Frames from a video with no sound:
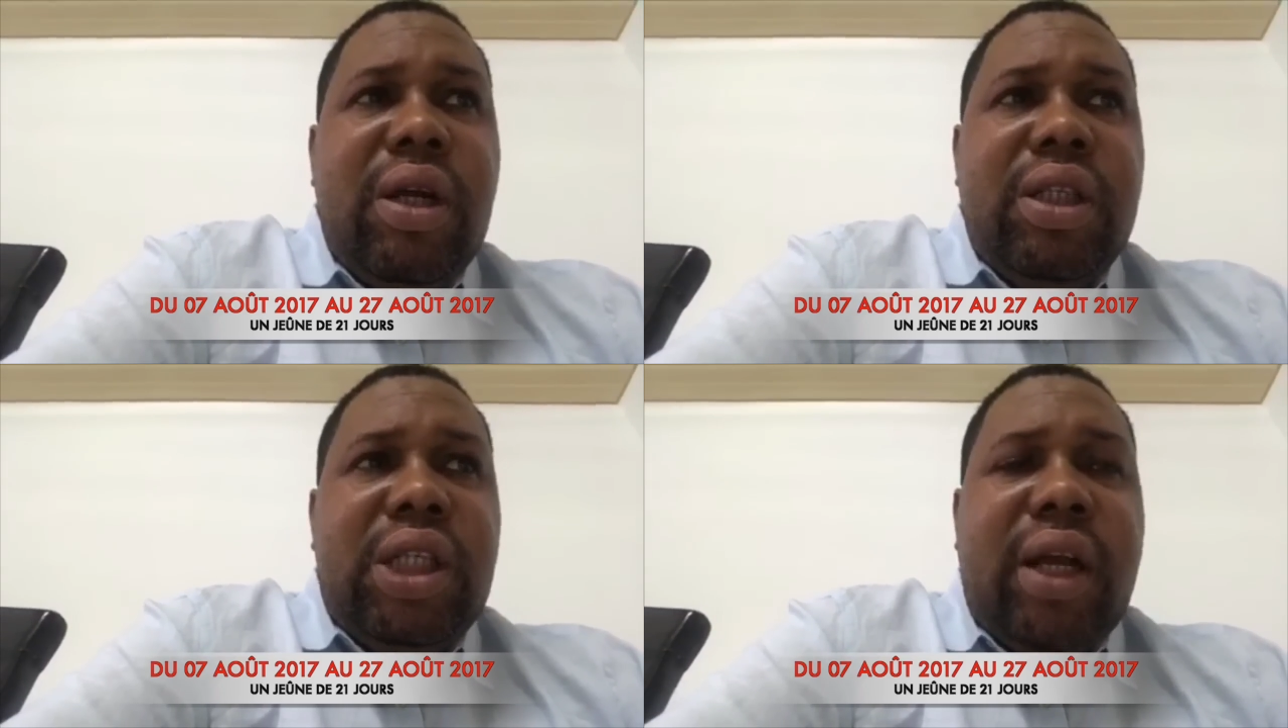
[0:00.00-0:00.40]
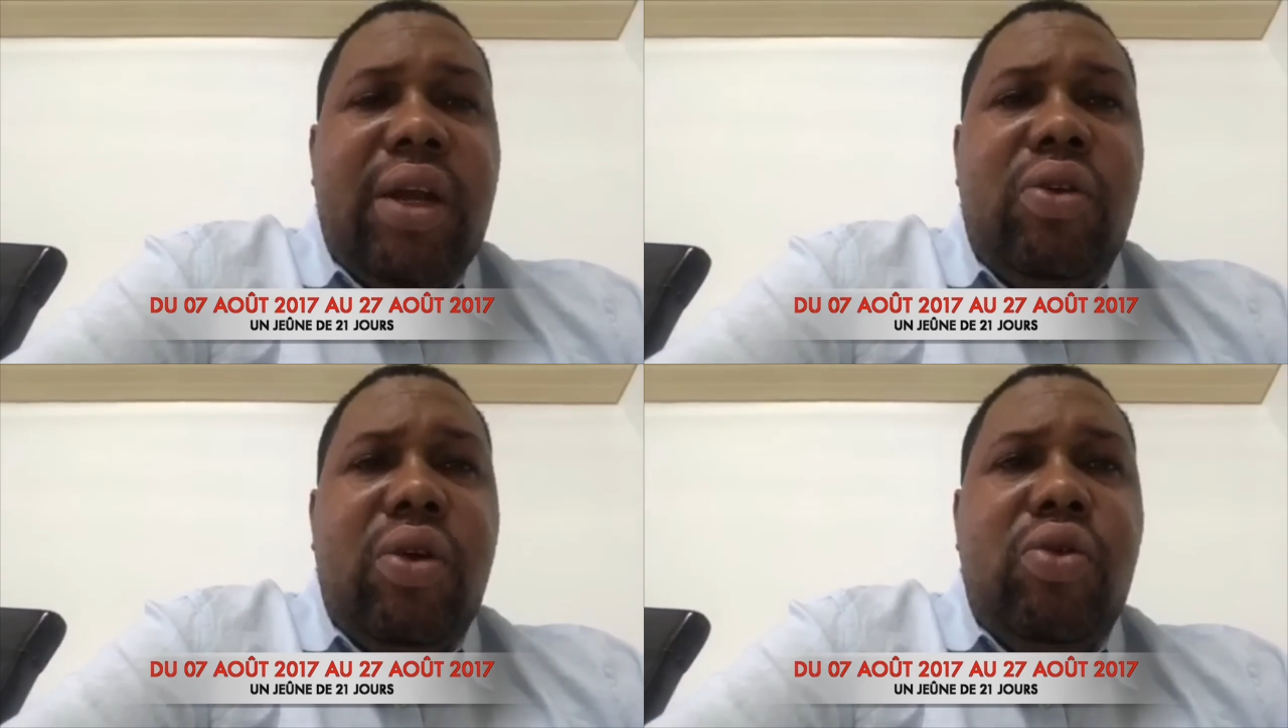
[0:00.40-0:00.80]
chacun
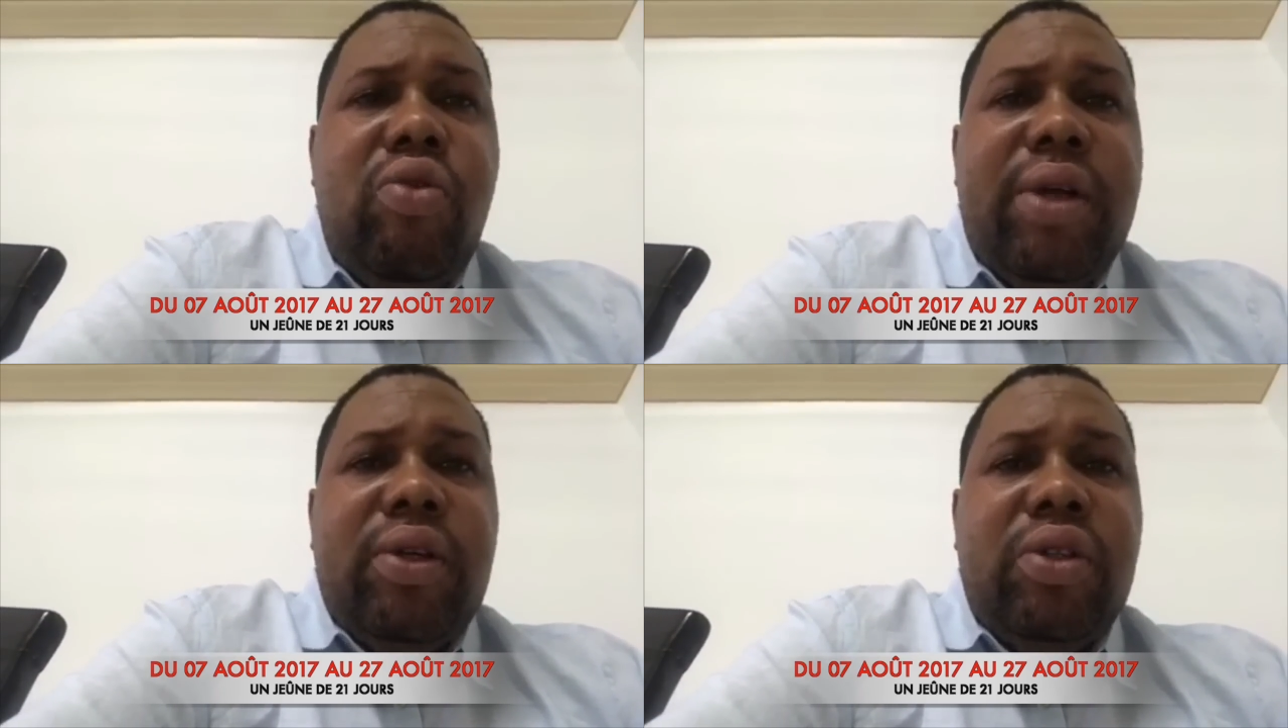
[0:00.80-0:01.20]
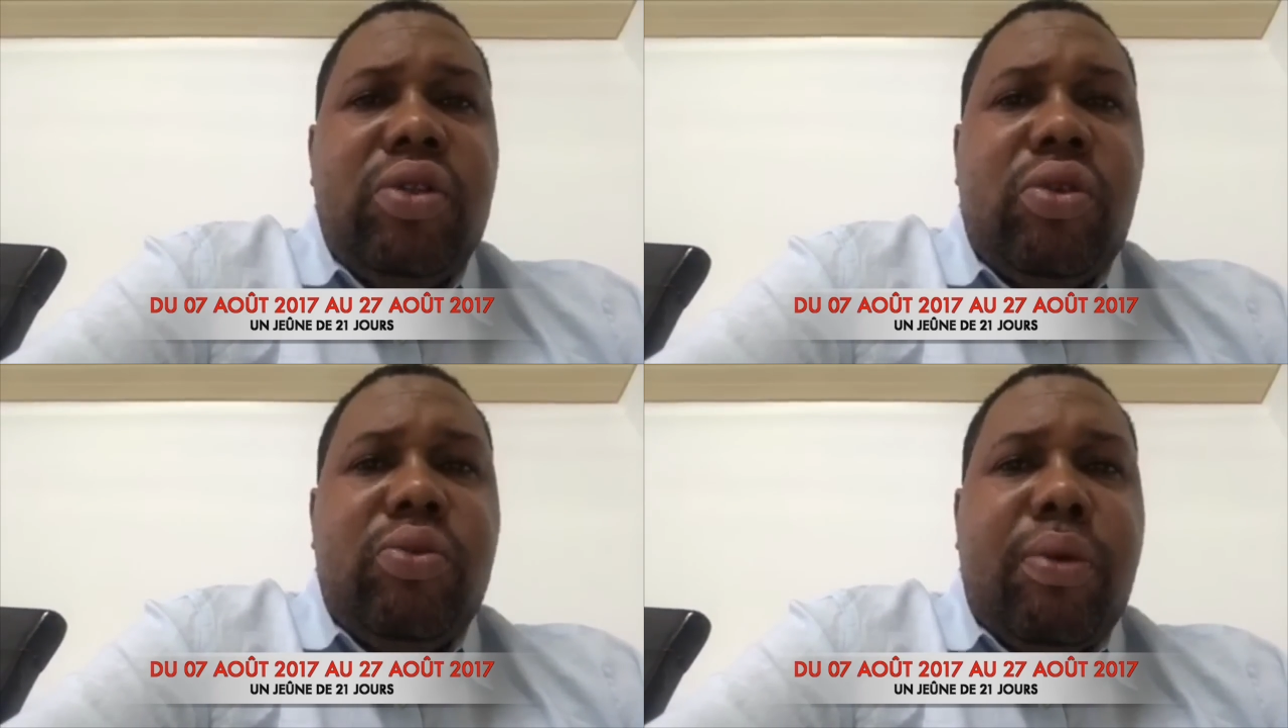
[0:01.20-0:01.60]
donne doit
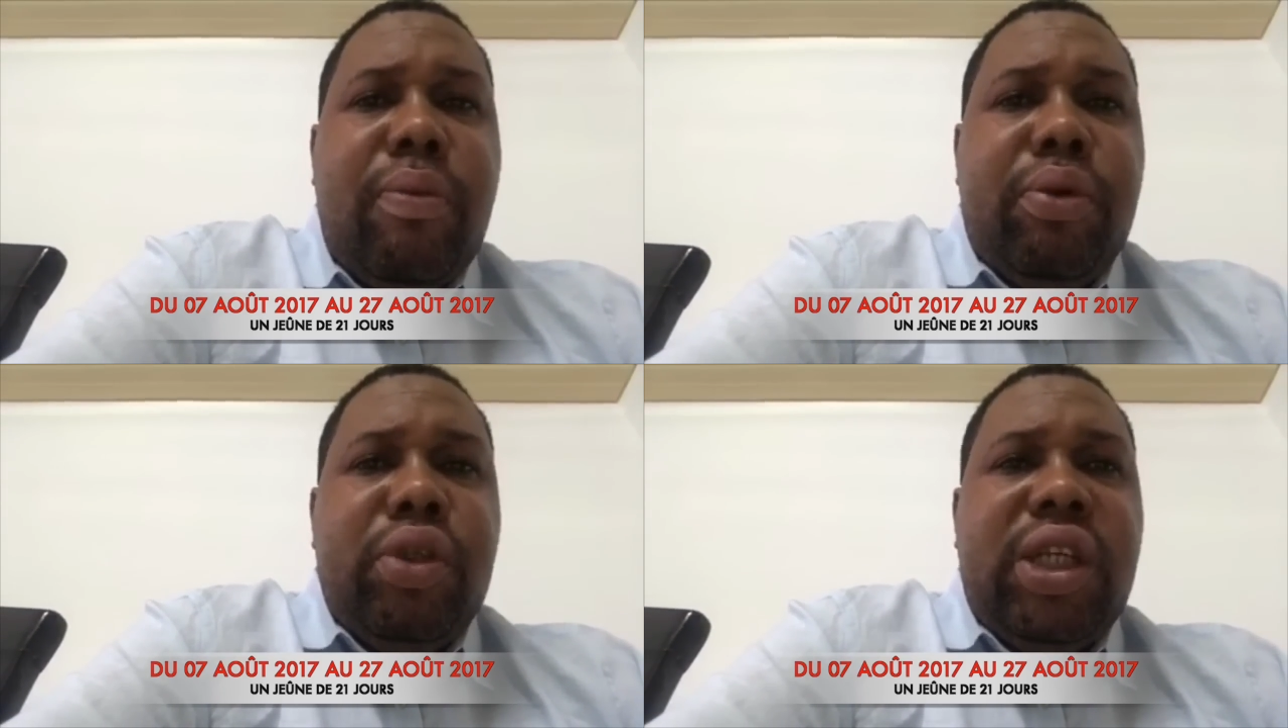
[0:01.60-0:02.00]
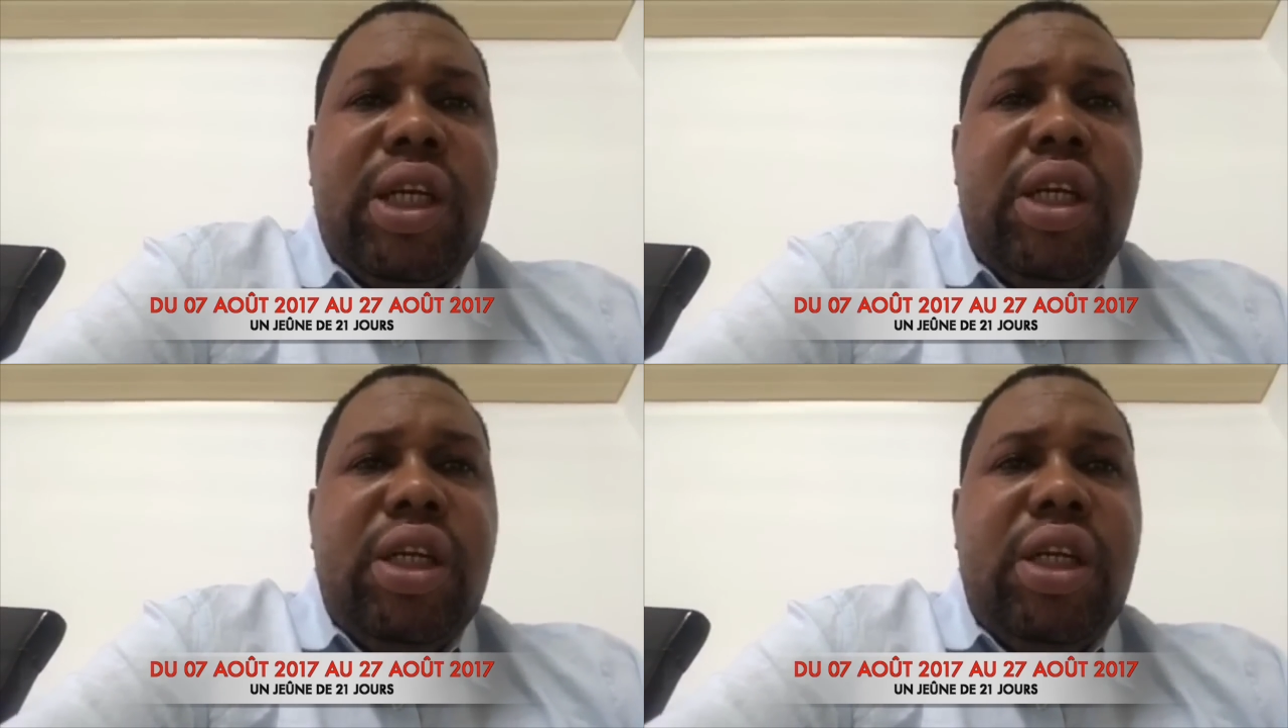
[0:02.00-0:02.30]
son, prochain.